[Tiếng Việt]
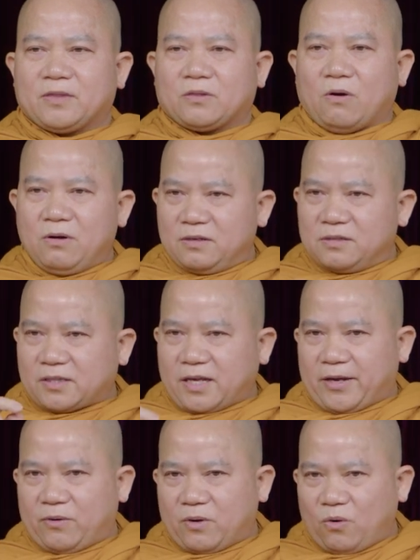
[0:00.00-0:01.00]
thuận
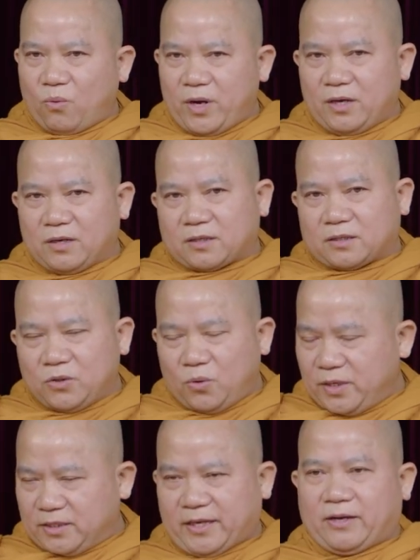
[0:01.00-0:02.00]
theo cái quy luật
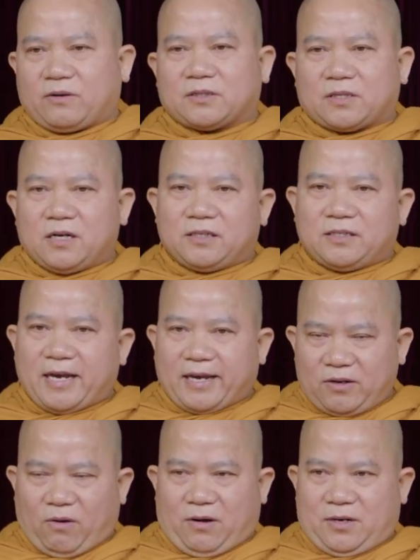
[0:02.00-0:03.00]
vui theo từng
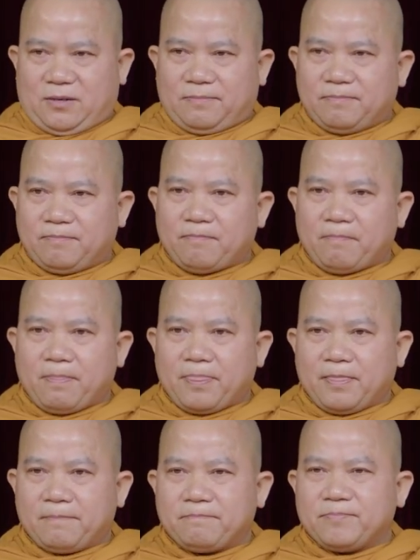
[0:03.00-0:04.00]
giai đoạn
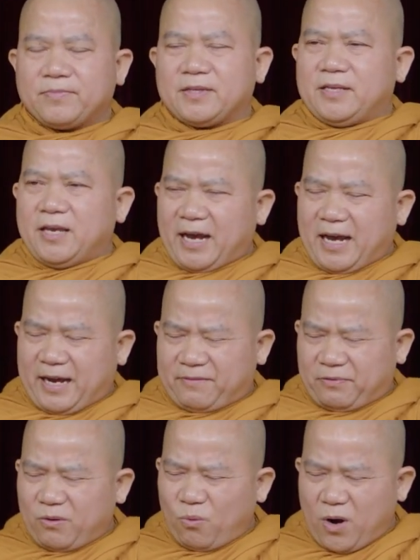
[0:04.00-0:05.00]

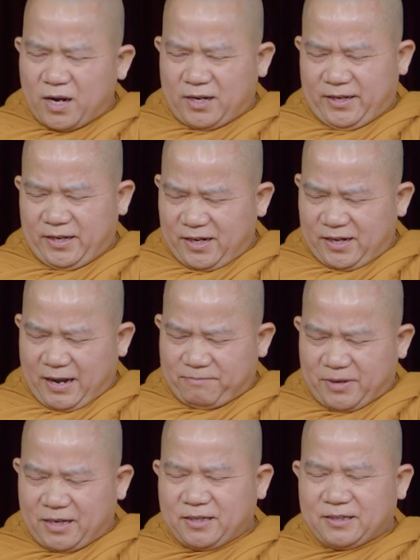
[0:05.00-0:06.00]
và phải quan hỷ
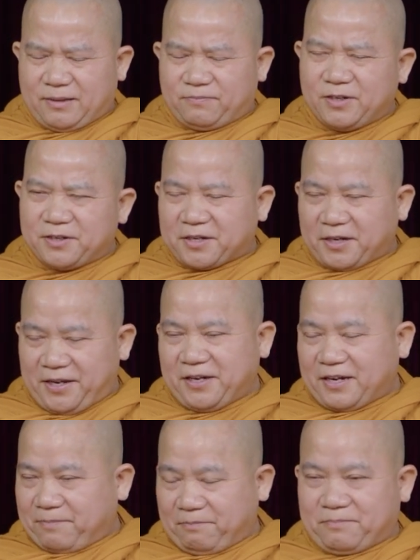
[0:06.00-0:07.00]
làm ơn làm phước nghĩ
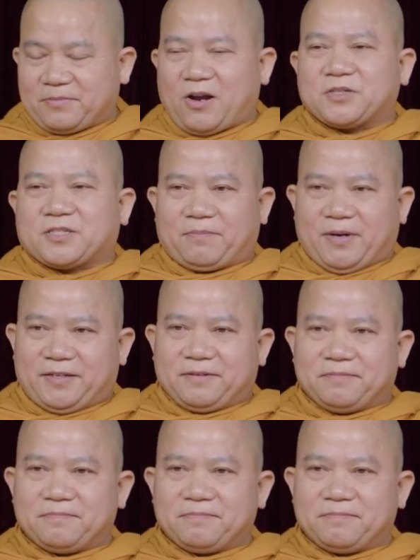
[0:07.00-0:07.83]
là nó sẽ bệnh